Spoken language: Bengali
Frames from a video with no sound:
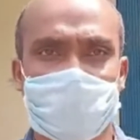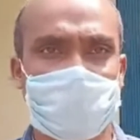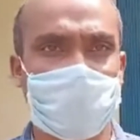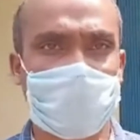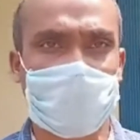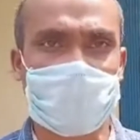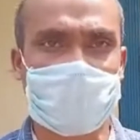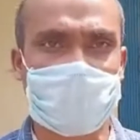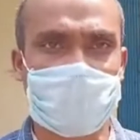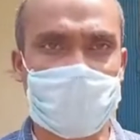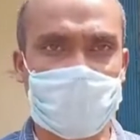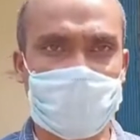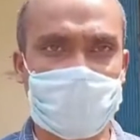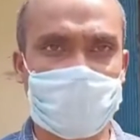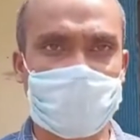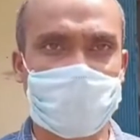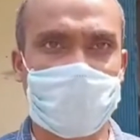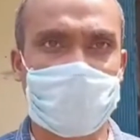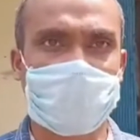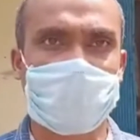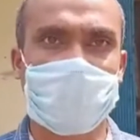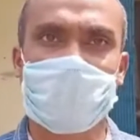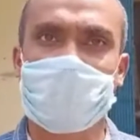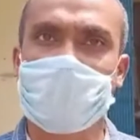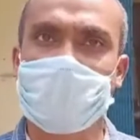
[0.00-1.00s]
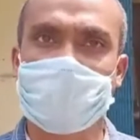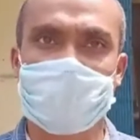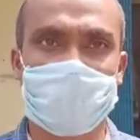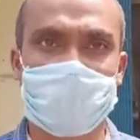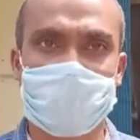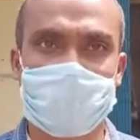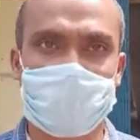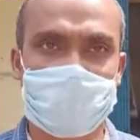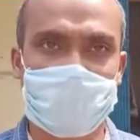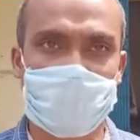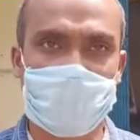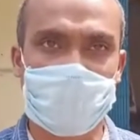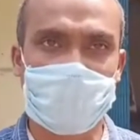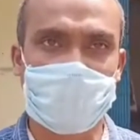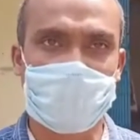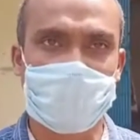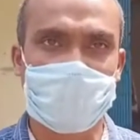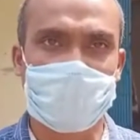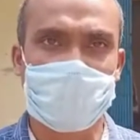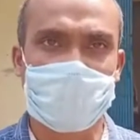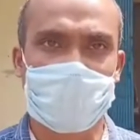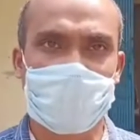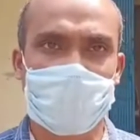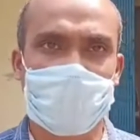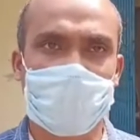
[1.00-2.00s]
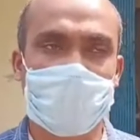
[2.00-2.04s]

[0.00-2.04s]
খুলেছেন খুলে দেখে জিনিস সেটা কোথায়